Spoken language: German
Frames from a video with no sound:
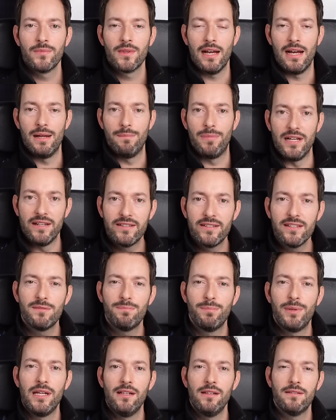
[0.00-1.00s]
ein besseres
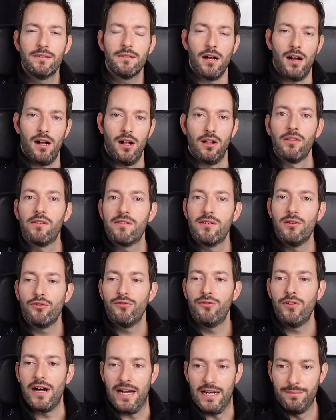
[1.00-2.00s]
Bild als noch
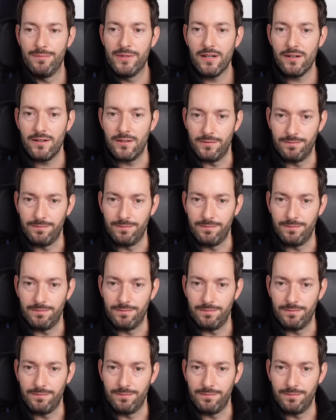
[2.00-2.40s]
vor einem Jahr.